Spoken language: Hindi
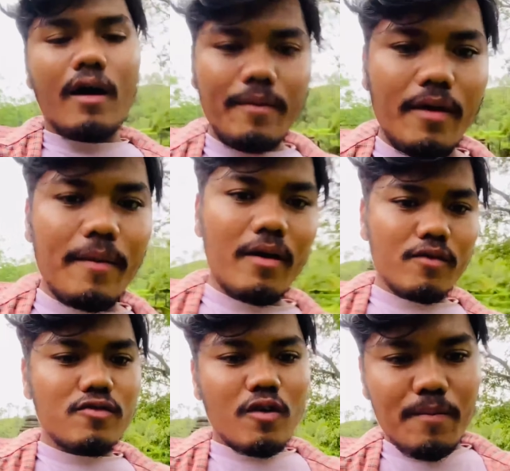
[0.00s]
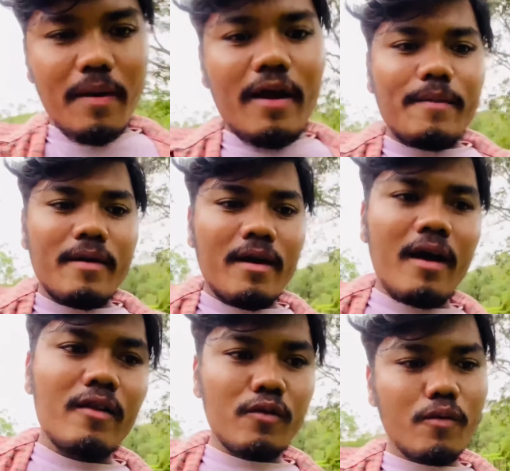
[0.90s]
अभी हमारा कुछ और प्लान बनना
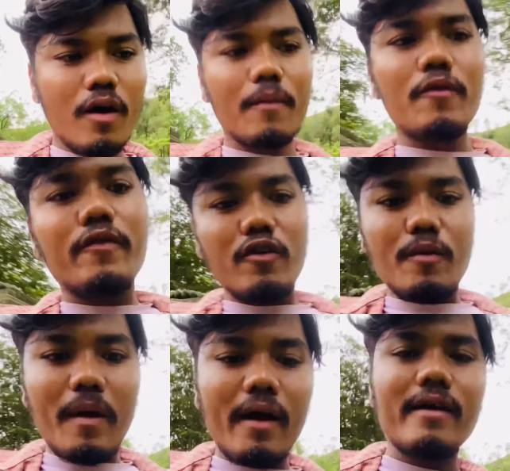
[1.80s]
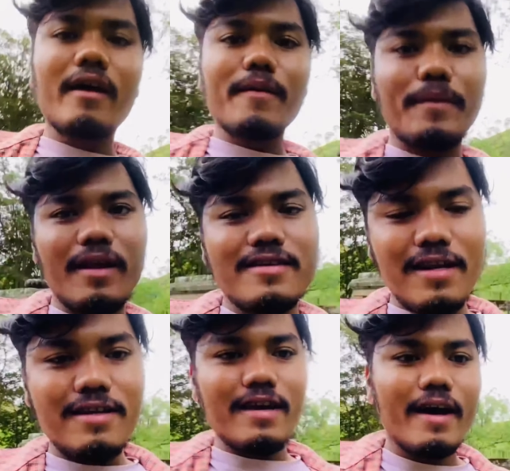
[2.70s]
है तो वो आपको वीडियो में आगे जाके पता
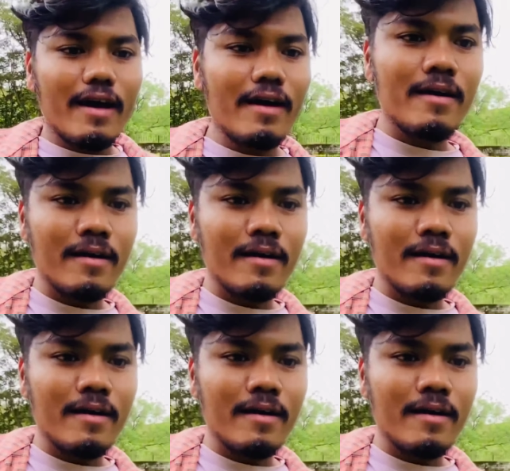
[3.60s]
चल ही जाएगा